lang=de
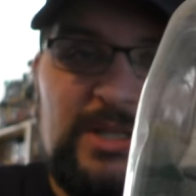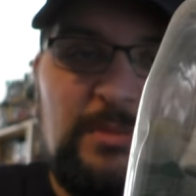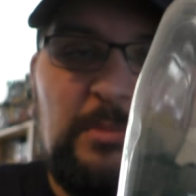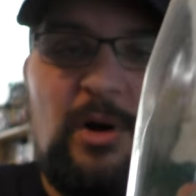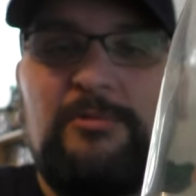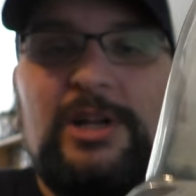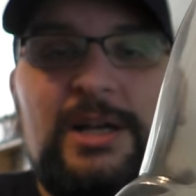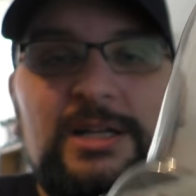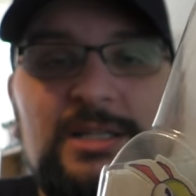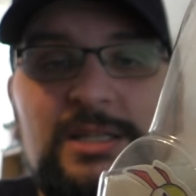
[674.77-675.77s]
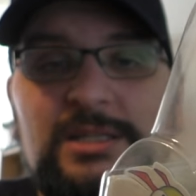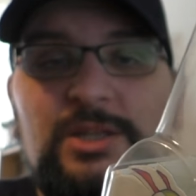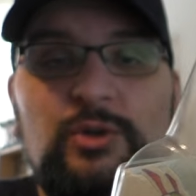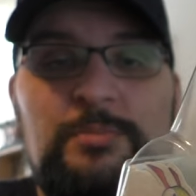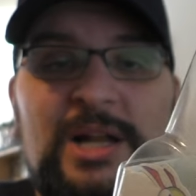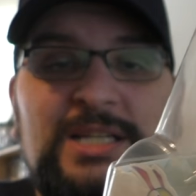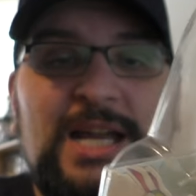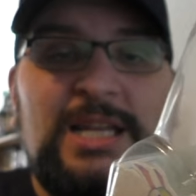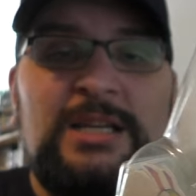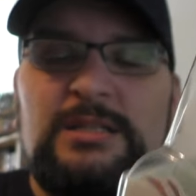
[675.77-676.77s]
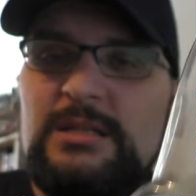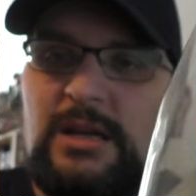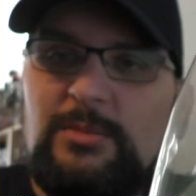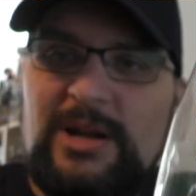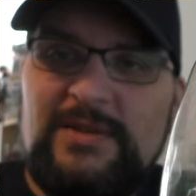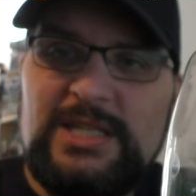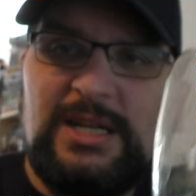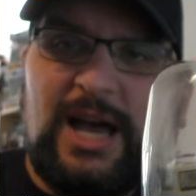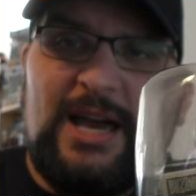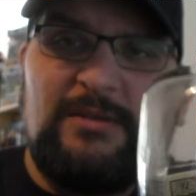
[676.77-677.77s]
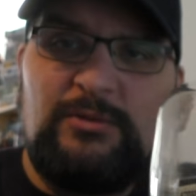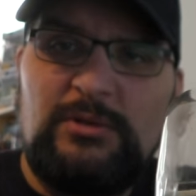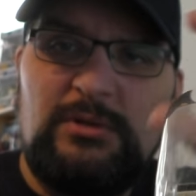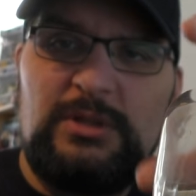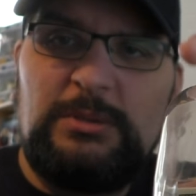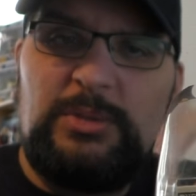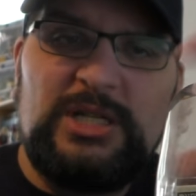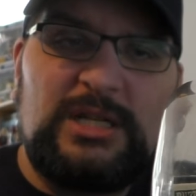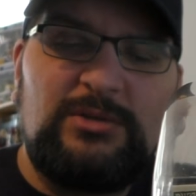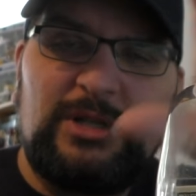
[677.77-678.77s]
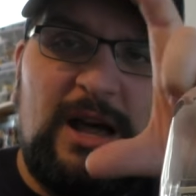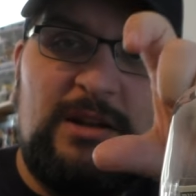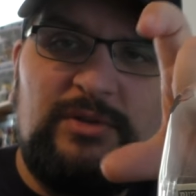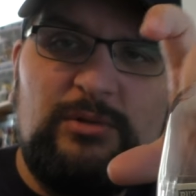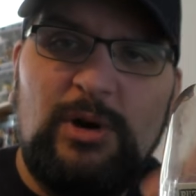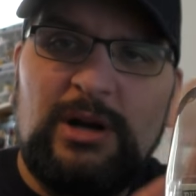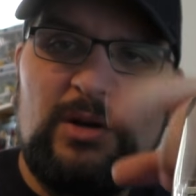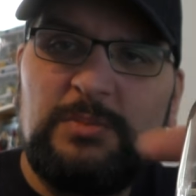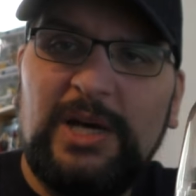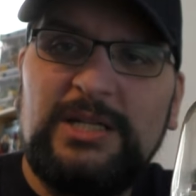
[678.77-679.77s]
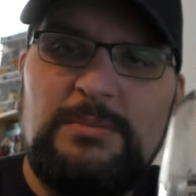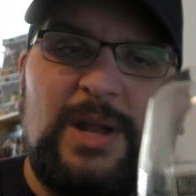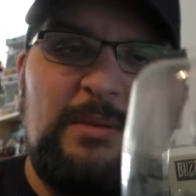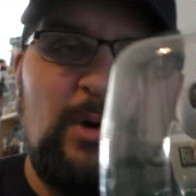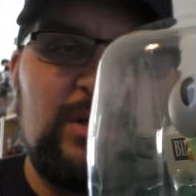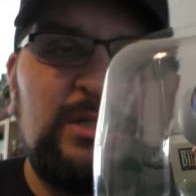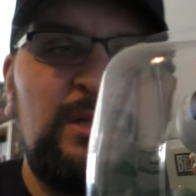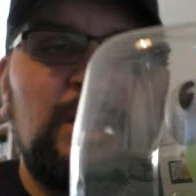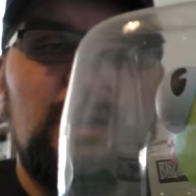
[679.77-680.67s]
bisschen mit dem Kopf. Das ist Cute But Deadly. Das ist ja normalerweise eine Reihe, wo äh, Blizzard so kleine Figuren rausbringt in Blindboxen.